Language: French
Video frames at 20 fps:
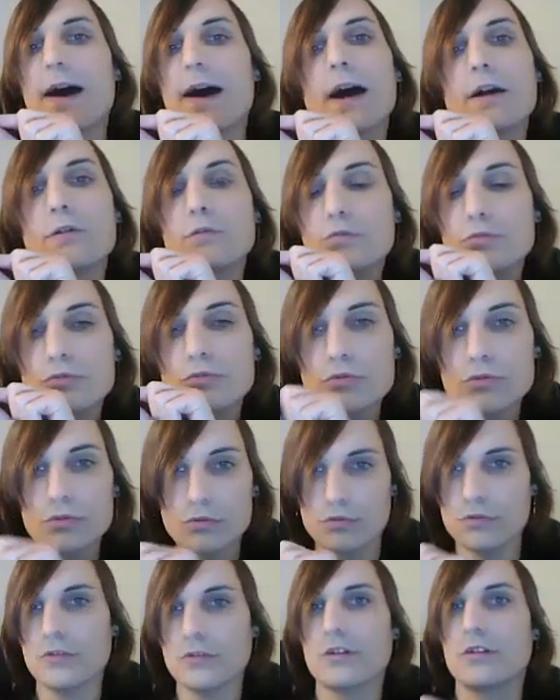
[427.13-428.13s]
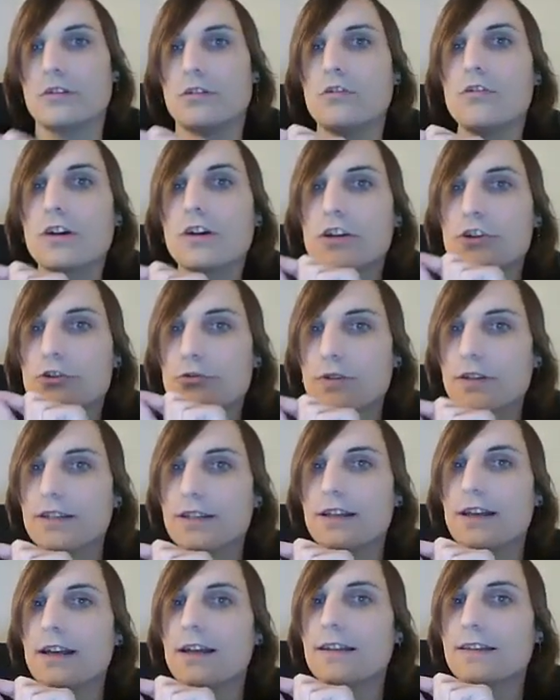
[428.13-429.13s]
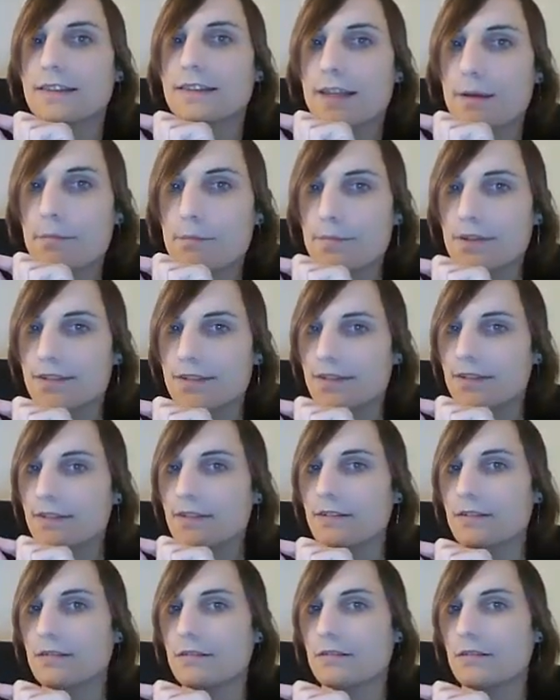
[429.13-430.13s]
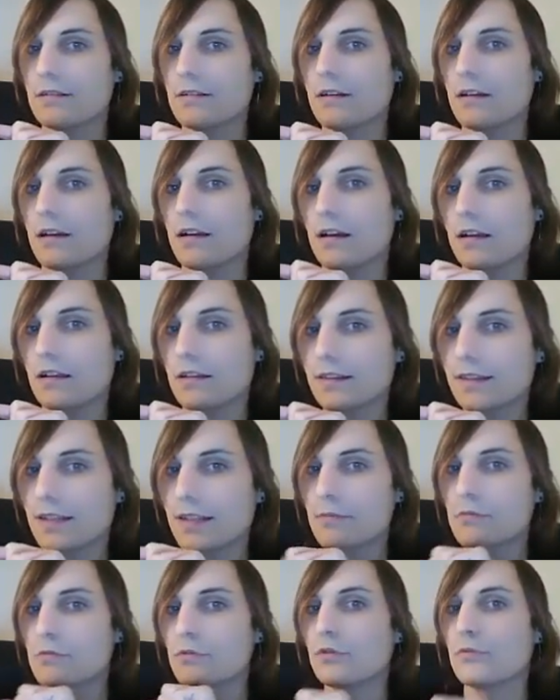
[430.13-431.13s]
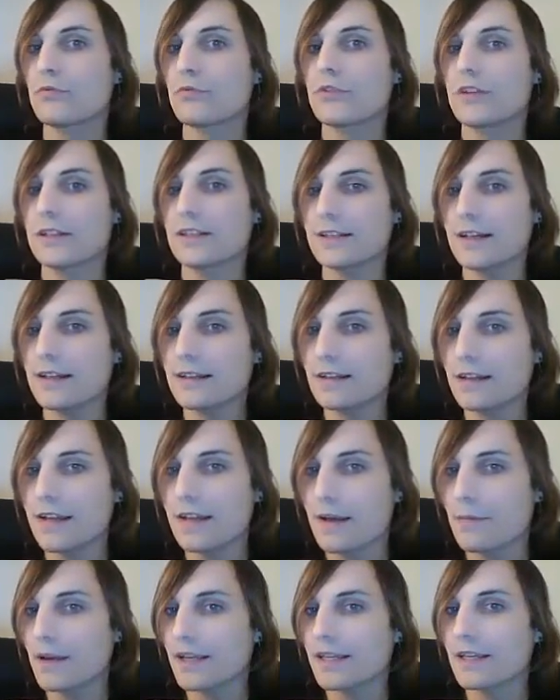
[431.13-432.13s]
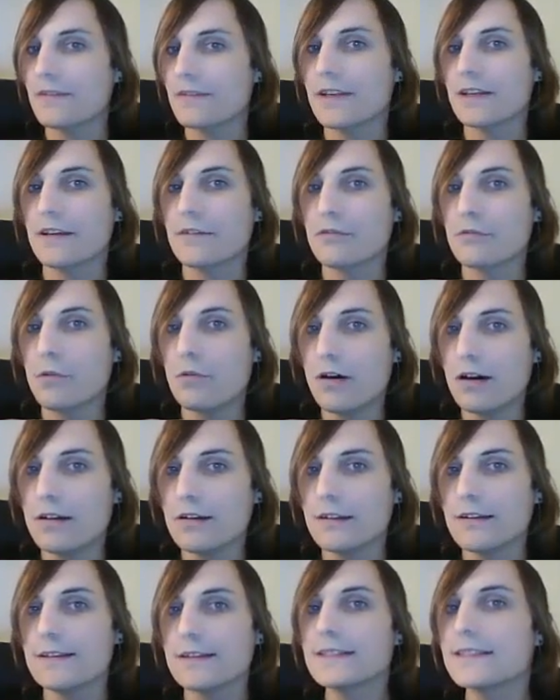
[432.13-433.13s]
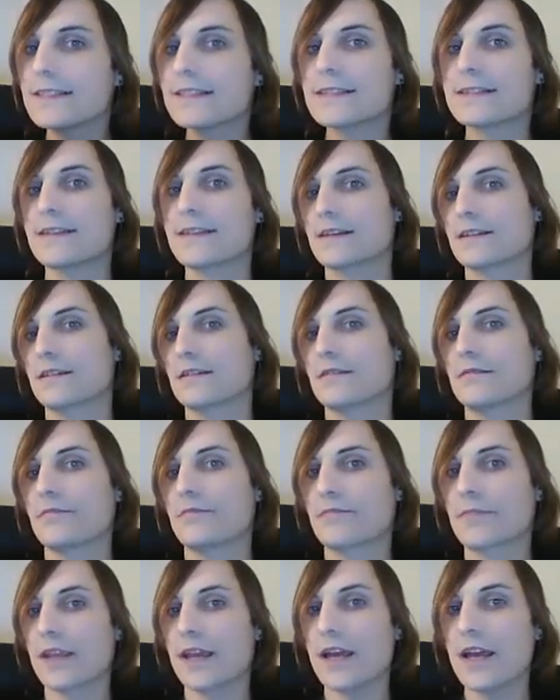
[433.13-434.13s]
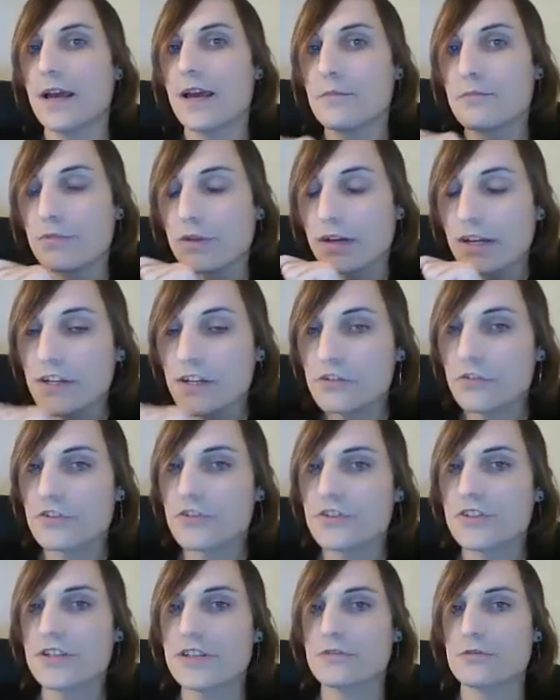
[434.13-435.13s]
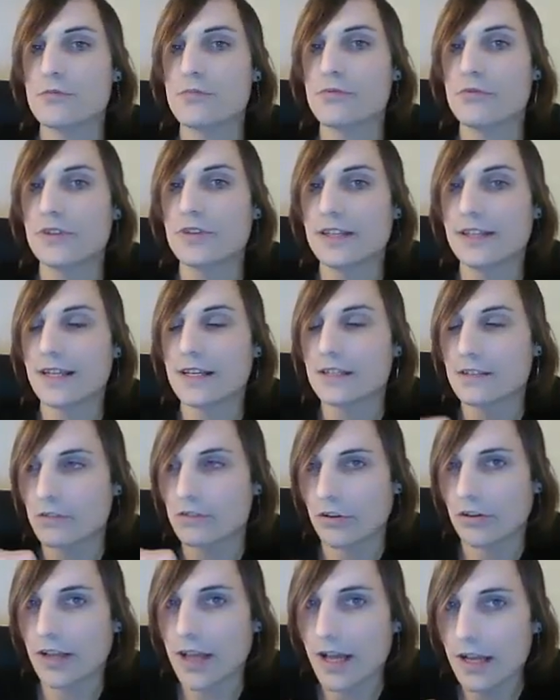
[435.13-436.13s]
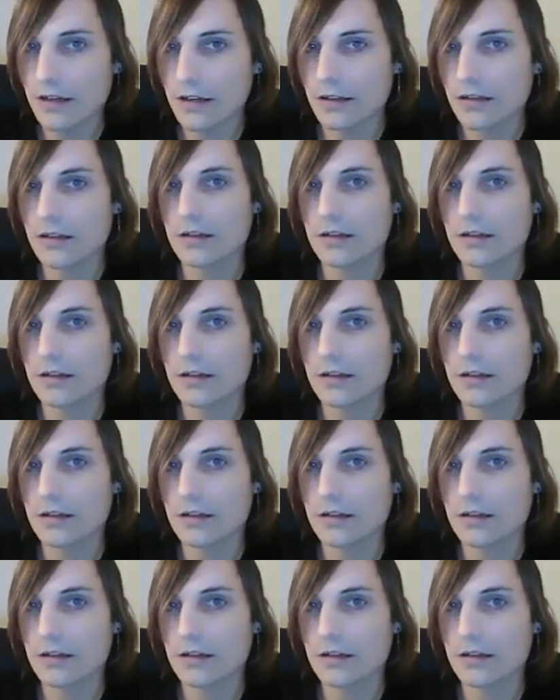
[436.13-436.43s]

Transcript: à coup sûr, aurait joué Dame B6, tape sur le pion D4, et après cavalier F3, C5. Pour échanger ce pion D4 central